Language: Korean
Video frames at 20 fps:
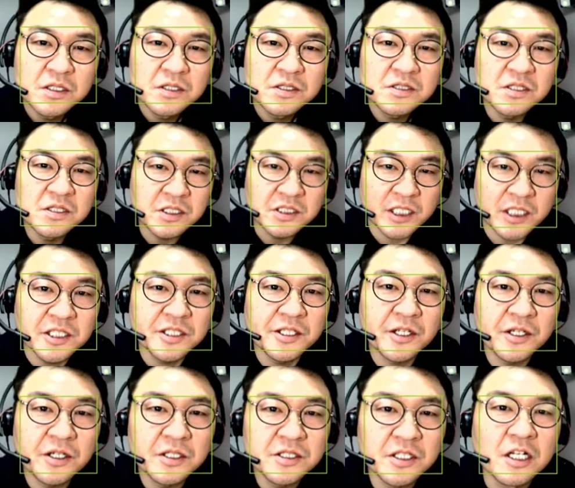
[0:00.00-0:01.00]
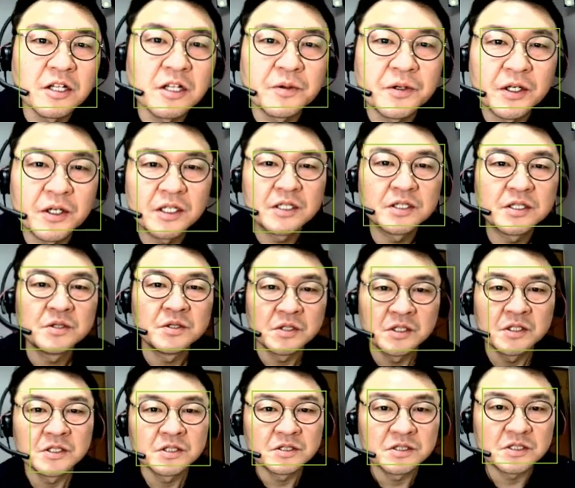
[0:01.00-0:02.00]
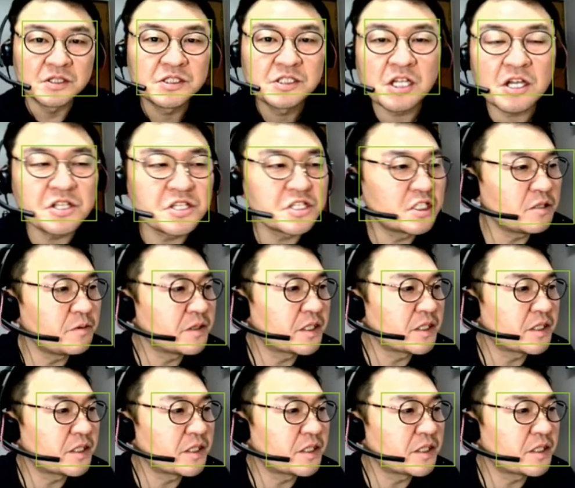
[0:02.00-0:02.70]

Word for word: 정신 차리세요, 여러분. 2022